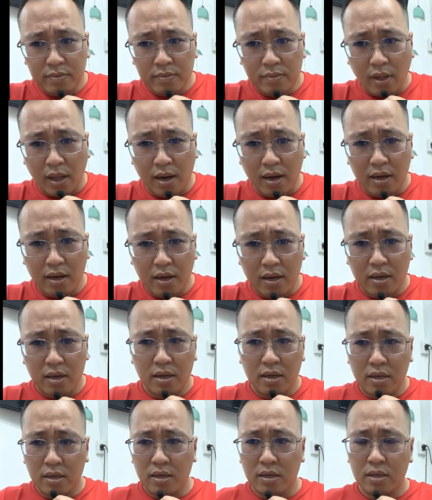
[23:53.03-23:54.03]
đó
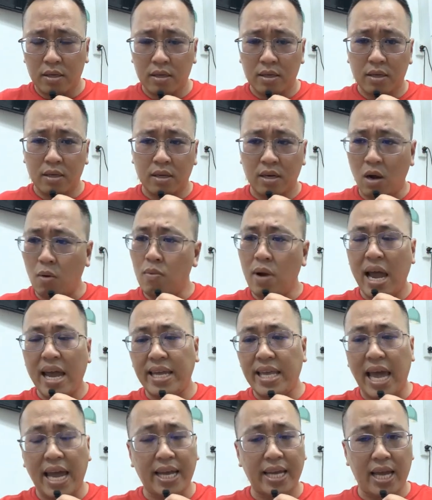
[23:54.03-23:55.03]
không
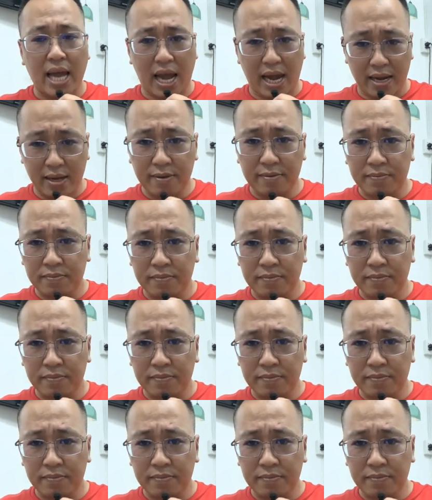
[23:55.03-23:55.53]
ai dạy cả